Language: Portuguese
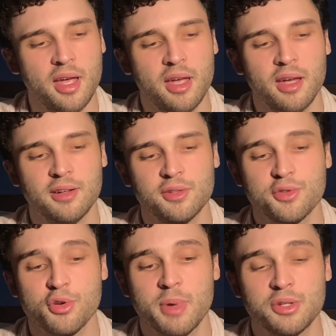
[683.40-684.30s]
Eles não
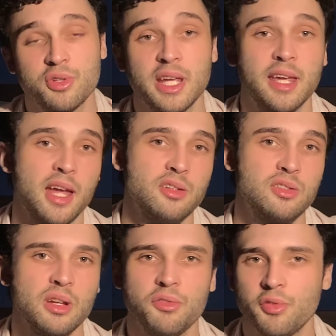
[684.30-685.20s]
são médios nem quentes
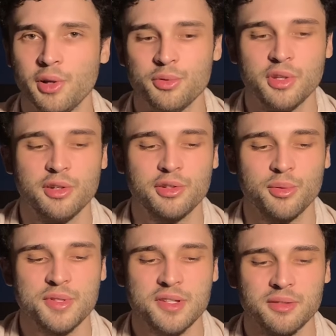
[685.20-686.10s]
nem frios, eles estão
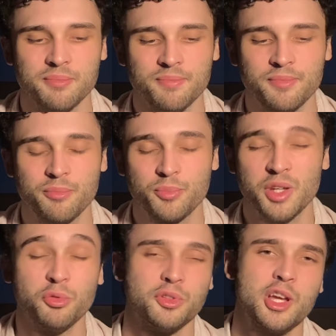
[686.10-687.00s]
assim.
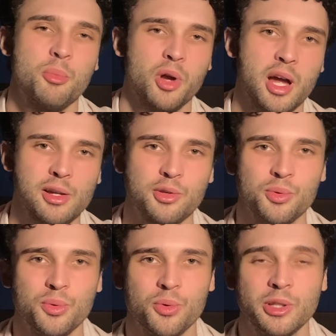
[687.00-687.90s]
Teve um termo, cara, que
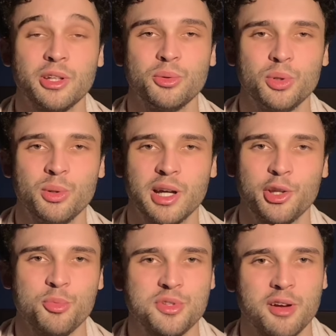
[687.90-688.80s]
o antenor do canal
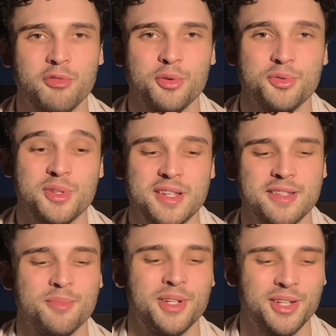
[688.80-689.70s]
Música Café usou essa
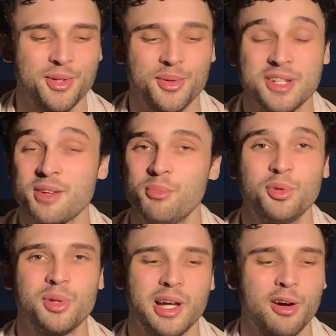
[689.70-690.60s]
semana que eu achei
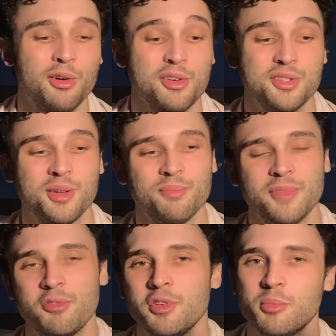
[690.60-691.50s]
muito legal e eu acho que
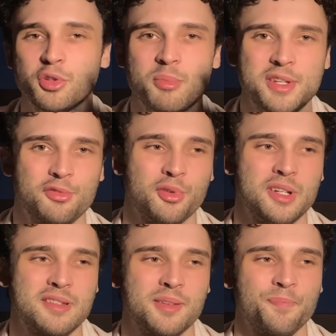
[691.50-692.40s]
define muito bem esse fone,
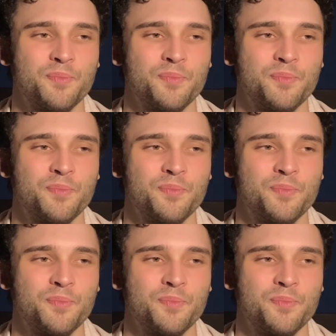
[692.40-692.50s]
assim.